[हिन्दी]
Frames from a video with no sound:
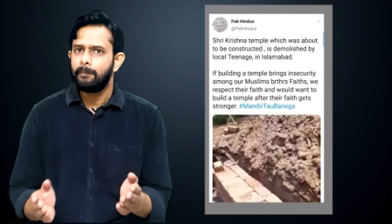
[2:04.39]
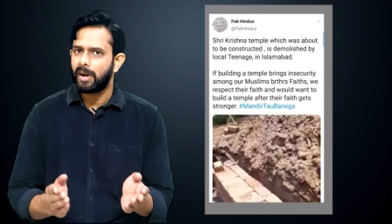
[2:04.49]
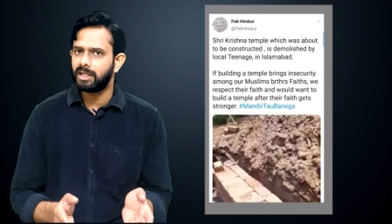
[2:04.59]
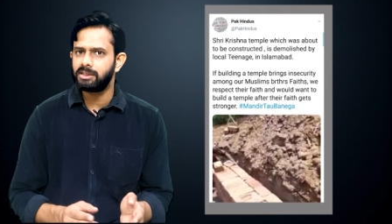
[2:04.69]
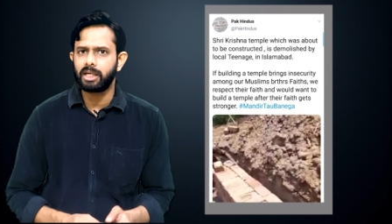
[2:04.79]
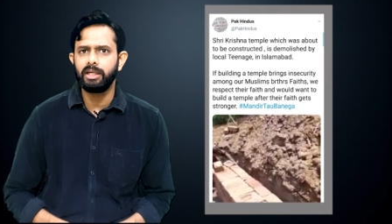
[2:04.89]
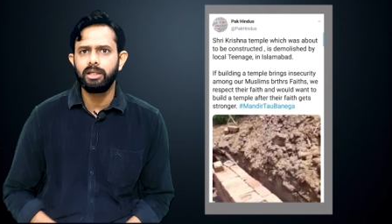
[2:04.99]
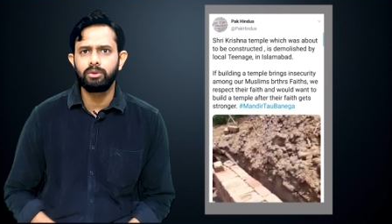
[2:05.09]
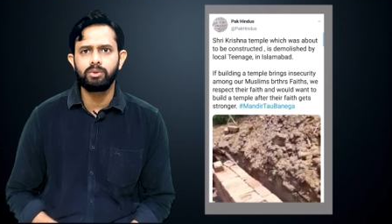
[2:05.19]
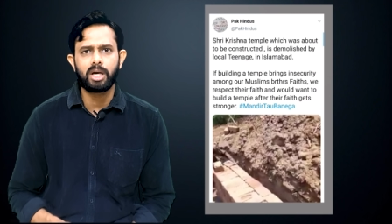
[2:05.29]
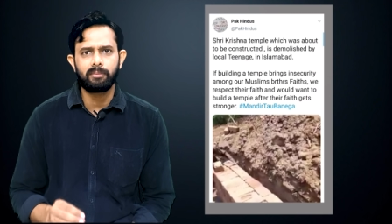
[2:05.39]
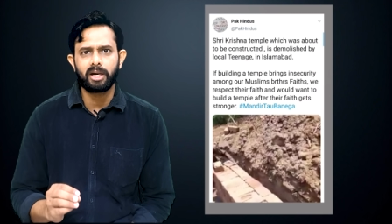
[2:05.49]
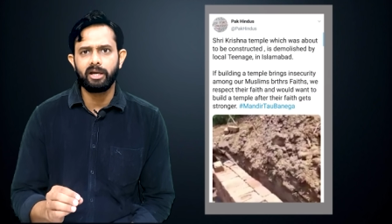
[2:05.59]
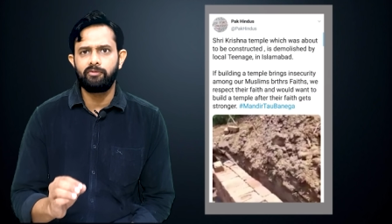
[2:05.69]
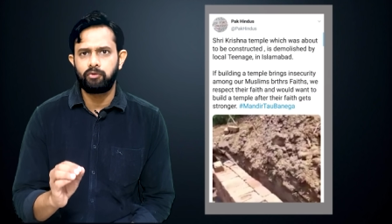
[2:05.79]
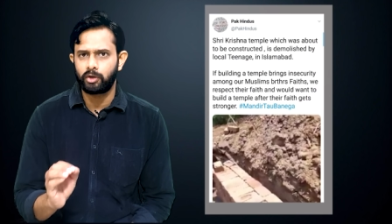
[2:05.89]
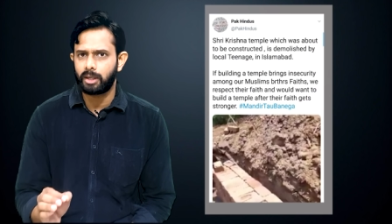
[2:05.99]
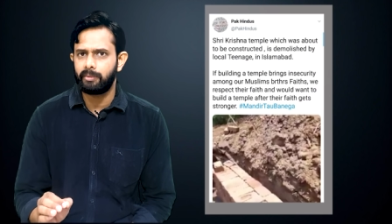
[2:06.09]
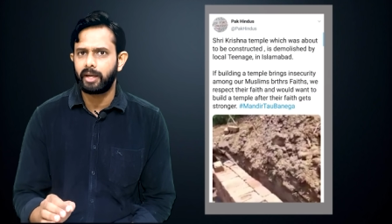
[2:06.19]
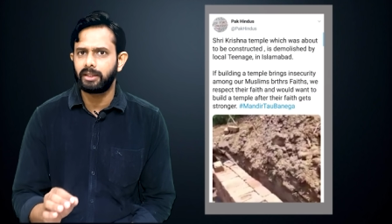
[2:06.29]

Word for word: पाकिस्तानी हिंदू नाम का एक फोरम है